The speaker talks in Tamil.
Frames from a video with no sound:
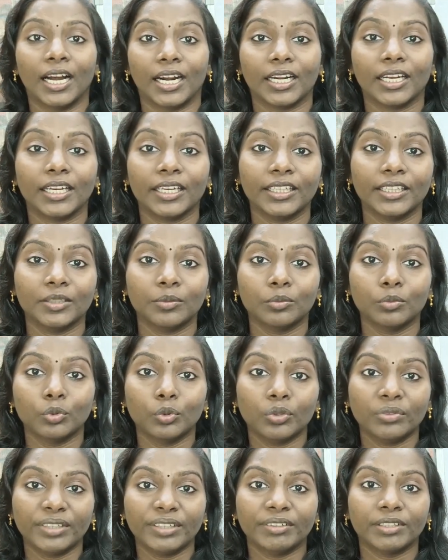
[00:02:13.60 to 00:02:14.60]
ஆனால் இந்த
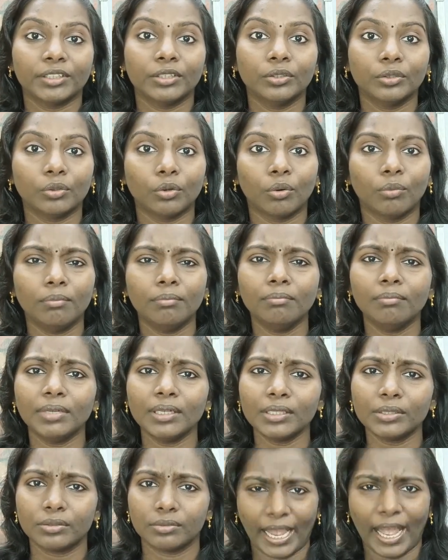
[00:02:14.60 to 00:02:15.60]
மூவி வந்து ரொம்ப
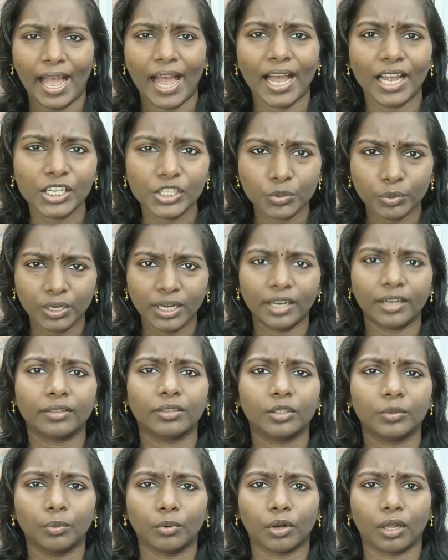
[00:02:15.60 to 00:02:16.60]
கேஷுவலாக
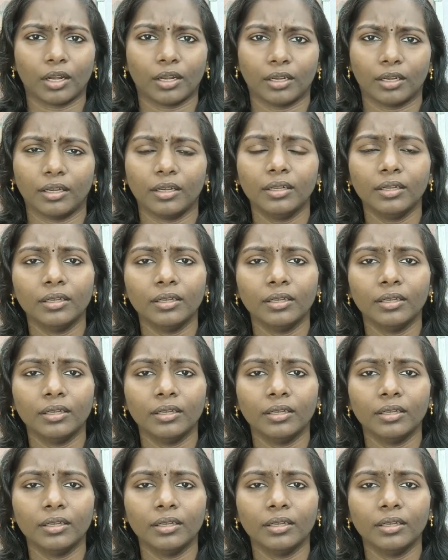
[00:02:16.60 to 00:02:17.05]
எடுத்துகிட்டு போனாங்க